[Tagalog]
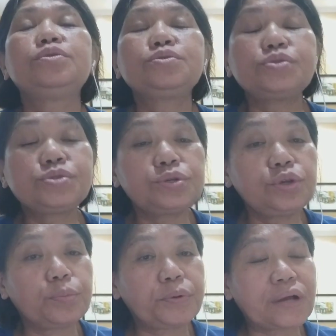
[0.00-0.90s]
Yung
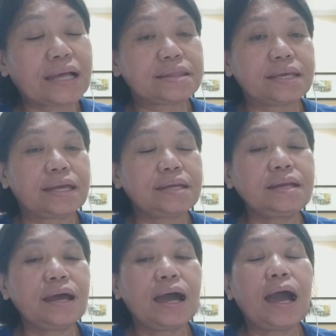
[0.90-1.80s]
susundo po
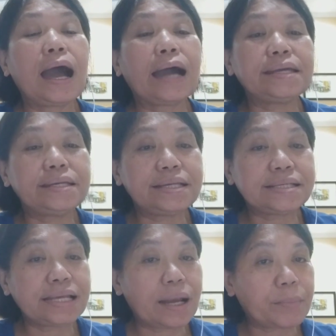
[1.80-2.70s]
natin, ay
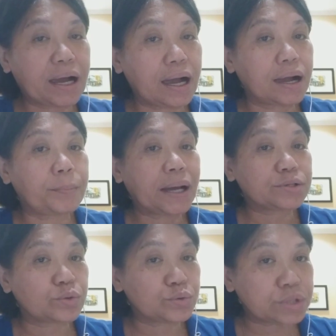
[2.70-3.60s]
hindi sila
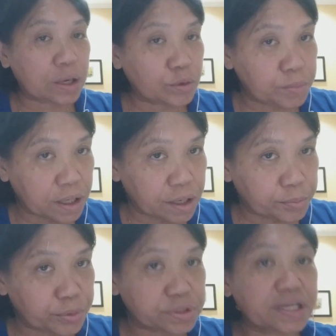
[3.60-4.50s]
makakapasok sa loob ng
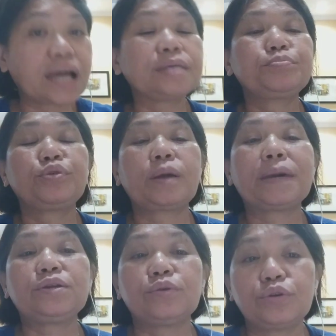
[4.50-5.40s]
airport. Kahit po
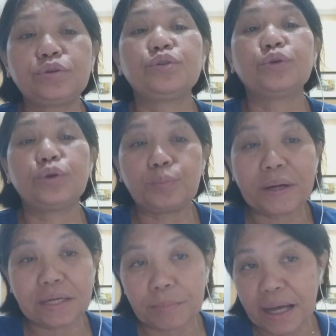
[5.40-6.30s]
naman noon, noon
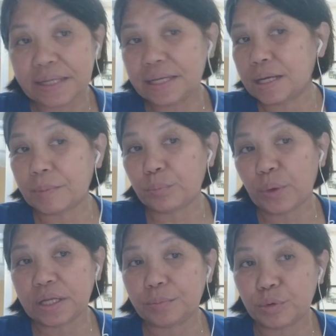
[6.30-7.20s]
pa, di ba? Hindi naman
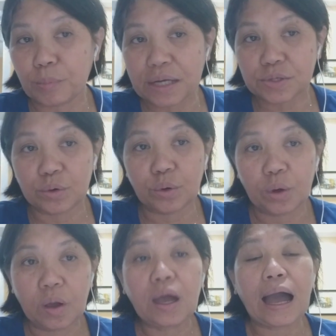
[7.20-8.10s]
pwedeng pumasok
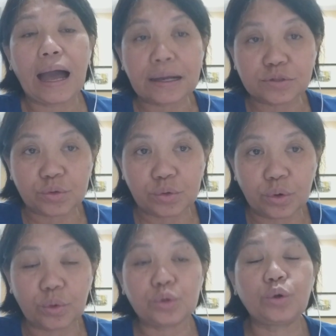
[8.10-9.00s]
ang
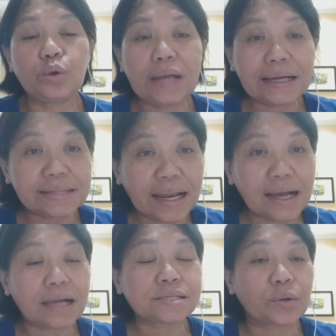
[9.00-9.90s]
sundo. Doon lang
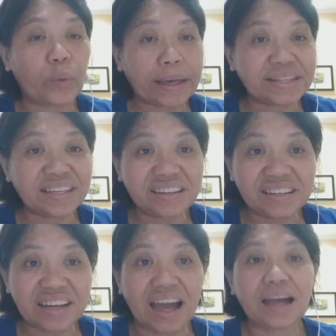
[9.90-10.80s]
talaga sa waiting
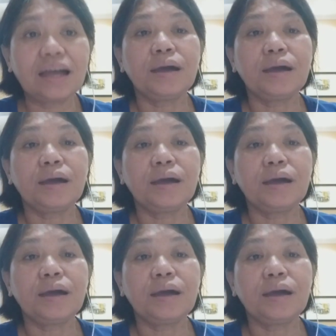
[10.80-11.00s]
area,